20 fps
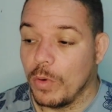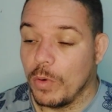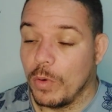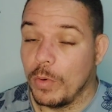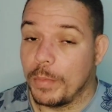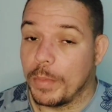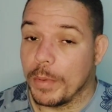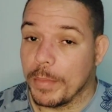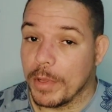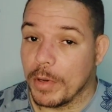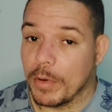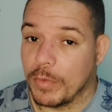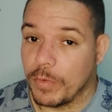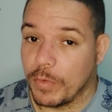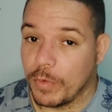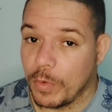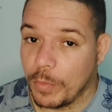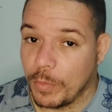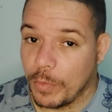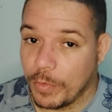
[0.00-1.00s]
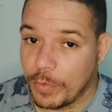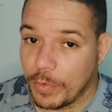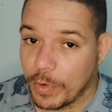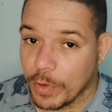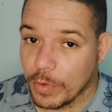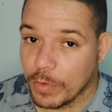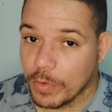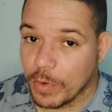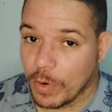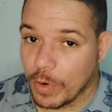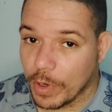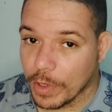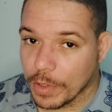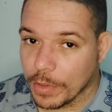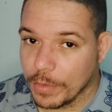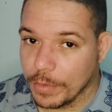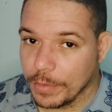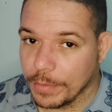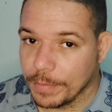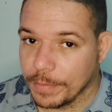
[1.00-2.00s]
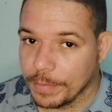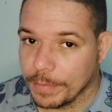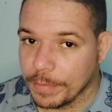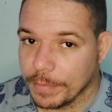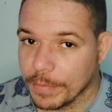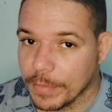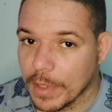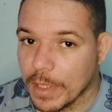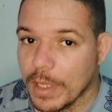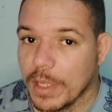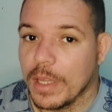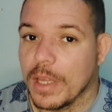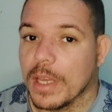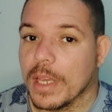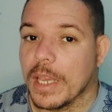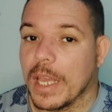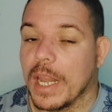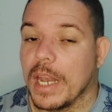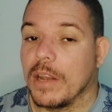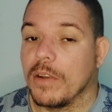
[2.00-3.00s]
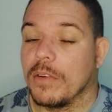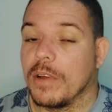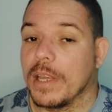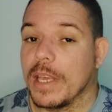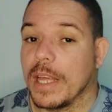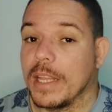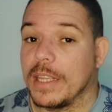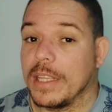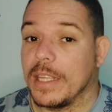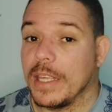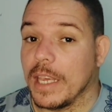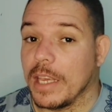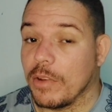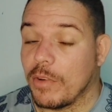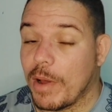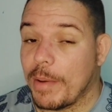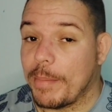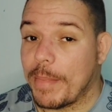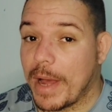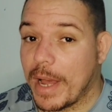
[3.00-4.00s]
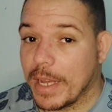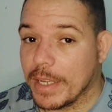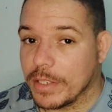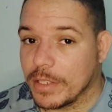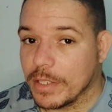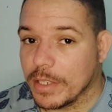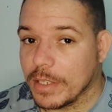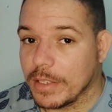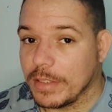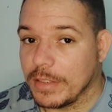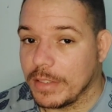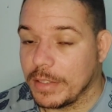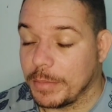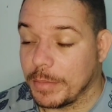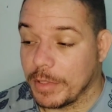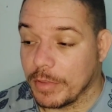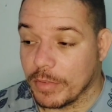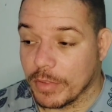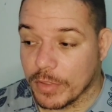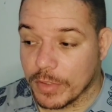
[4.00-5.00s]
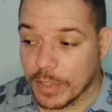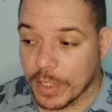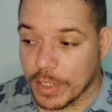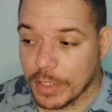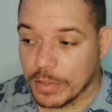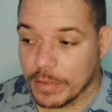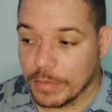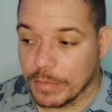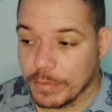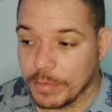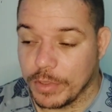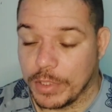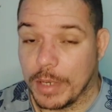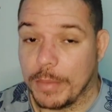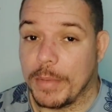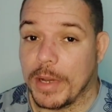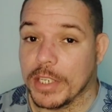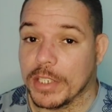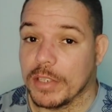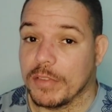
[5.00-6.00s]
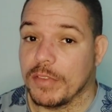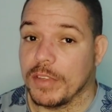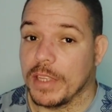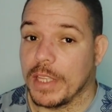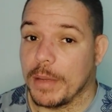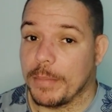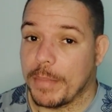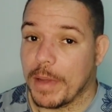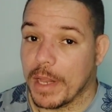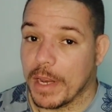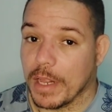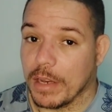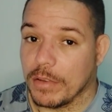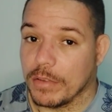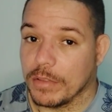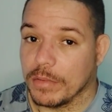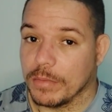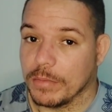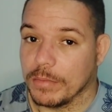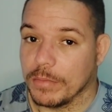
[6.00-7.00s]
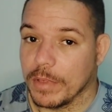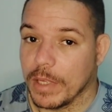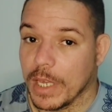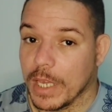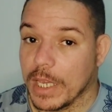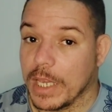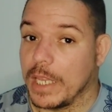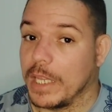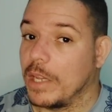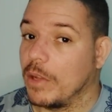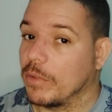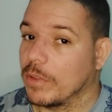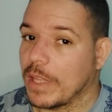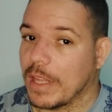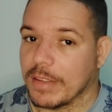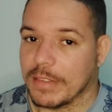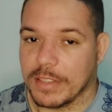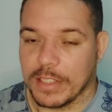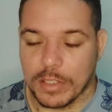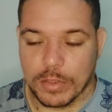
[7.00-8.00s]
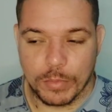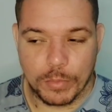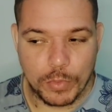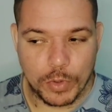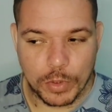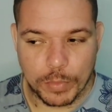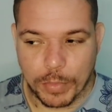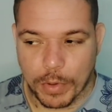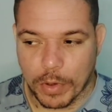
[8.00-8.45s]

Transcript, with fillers: O primeiro fumo foi o código, querendo ganhar dinheiro a mais em cima de vocês. Já basta vender aparelhos, que não está sendo muito